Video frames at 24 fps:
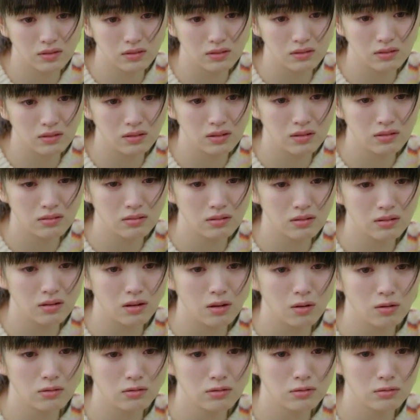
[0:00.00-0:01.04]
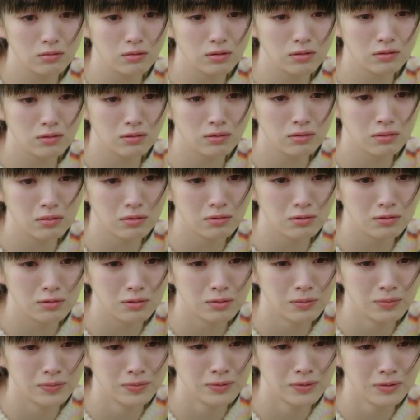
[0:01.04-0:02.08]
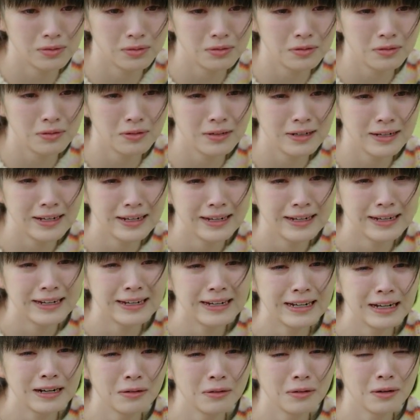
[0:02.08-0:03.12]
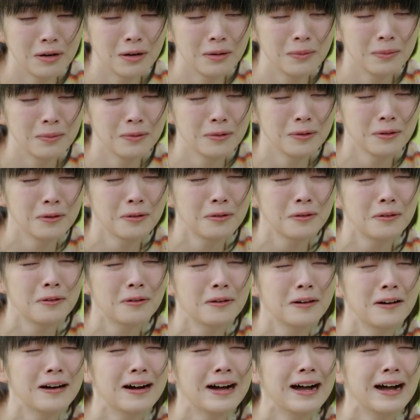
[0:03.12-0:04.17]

但是考试我就是不会呀，我不会，